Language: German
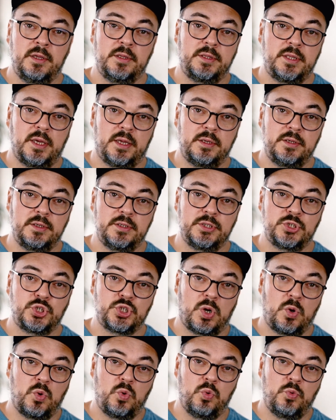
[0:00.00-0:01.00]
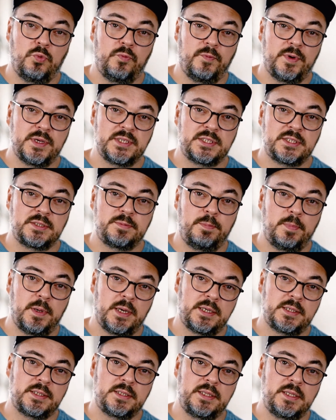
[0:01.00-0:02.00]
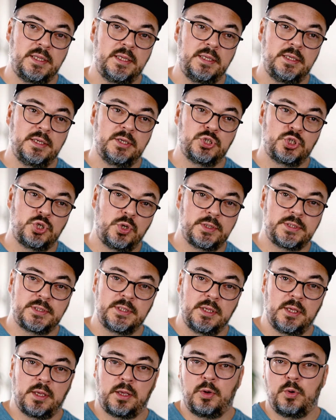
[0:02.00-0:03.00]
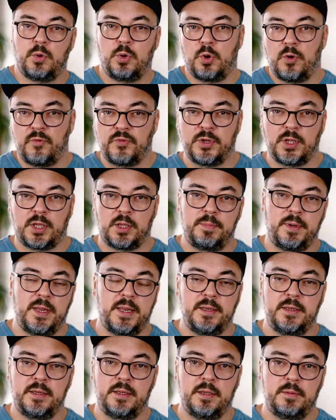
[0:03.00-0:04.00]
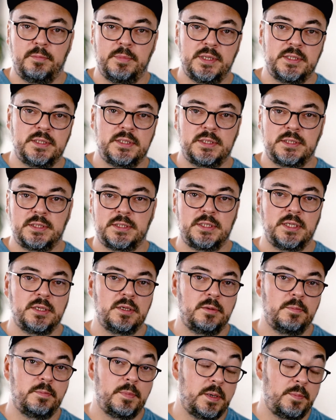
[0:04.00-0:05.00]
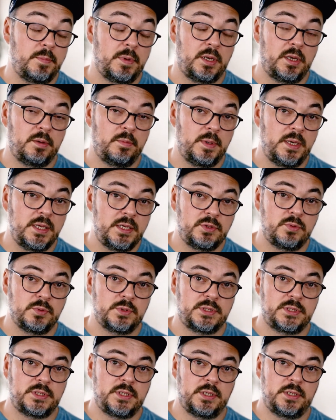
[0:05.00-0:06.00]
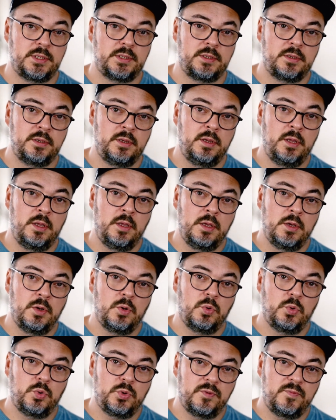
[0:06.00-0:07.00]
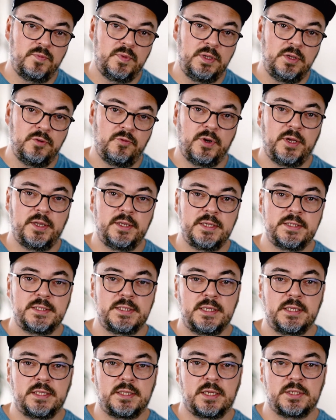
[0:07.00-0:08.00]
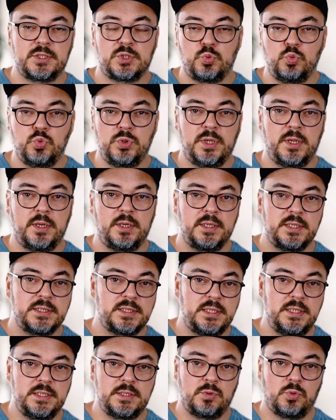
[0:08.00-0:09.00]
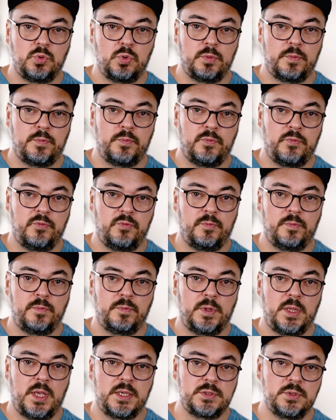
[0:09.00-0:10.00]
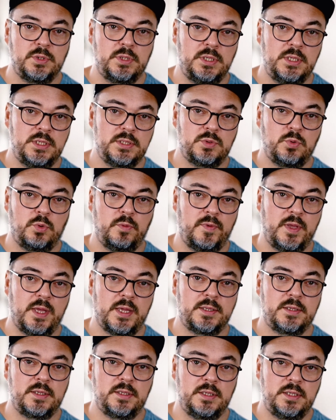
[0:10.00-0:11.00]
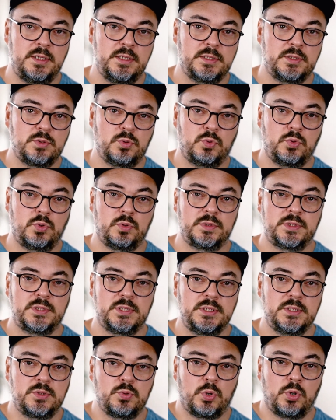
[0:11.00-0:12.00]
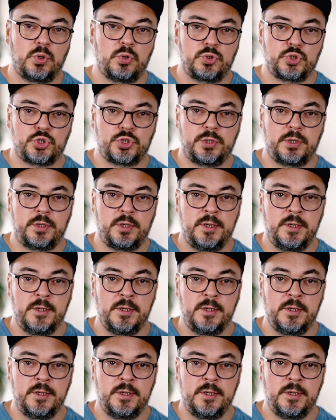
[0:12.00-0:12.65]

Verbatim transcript: Dann schau, was macht die geschlossenere oder offenere Blende mit, der, mit einer Belichtungszeit. Und wie verändert sich dazu dann das ISO? Also die ISO-Werte, die ISO, das ISO-Rauschen. rauschen